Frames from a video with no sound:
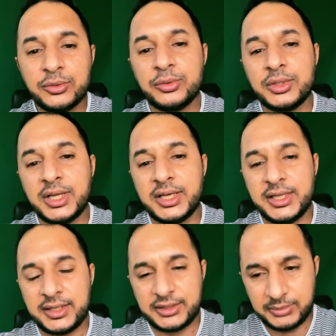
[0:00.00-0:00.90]
उनके
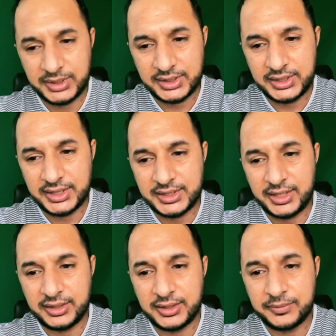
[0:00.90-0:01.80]
लिए ख़त्म कर दिया
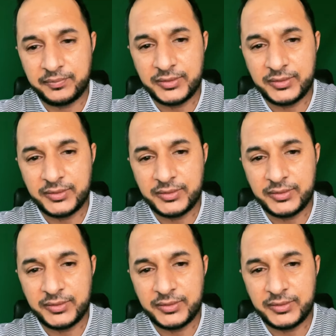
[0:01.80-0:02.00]
जाएगा